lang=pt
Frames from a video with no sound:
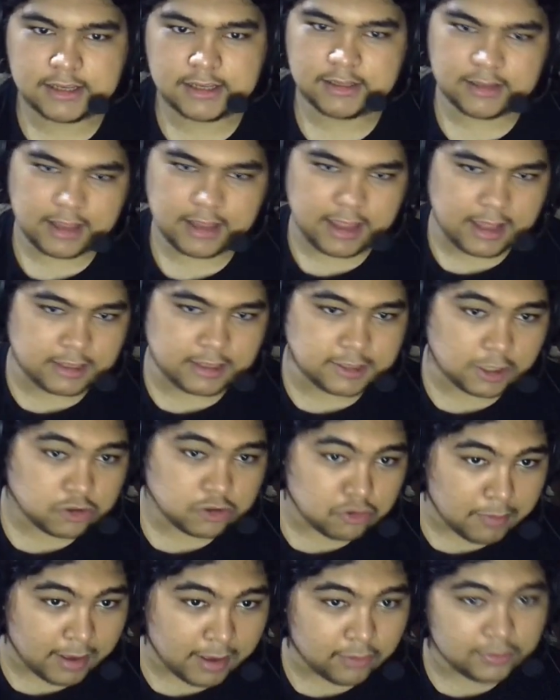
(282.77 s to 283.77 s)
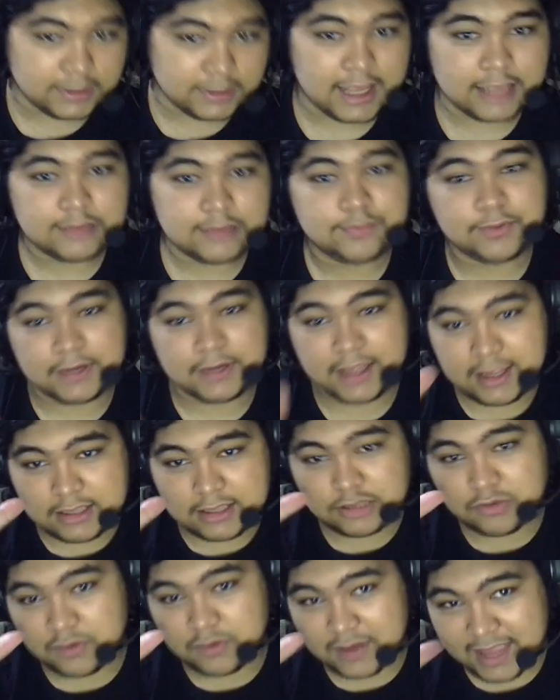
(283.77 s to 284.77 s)
Né? É só tomar cuidado porque
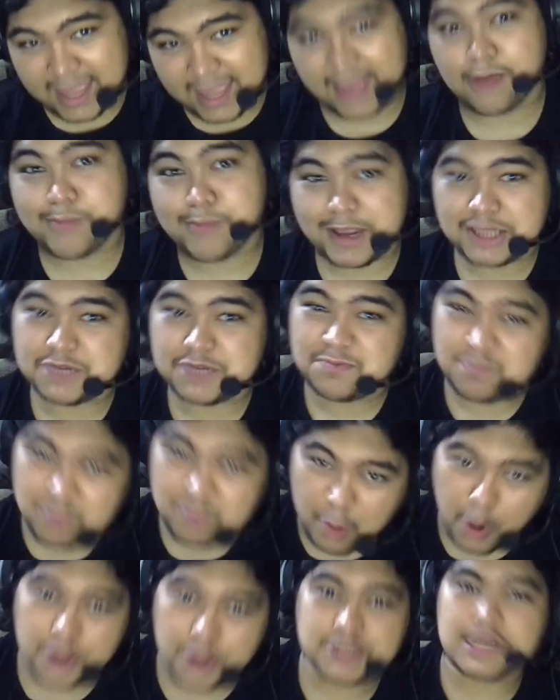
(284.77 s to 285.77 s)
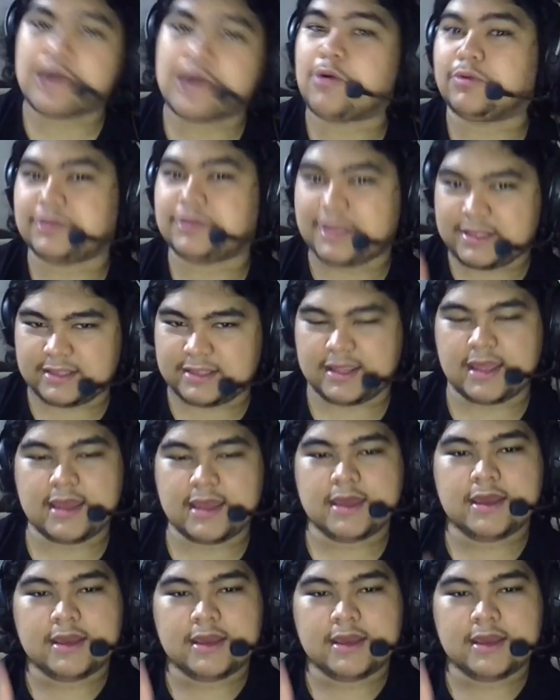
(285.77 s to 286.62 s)
isso realmente pode acontecer,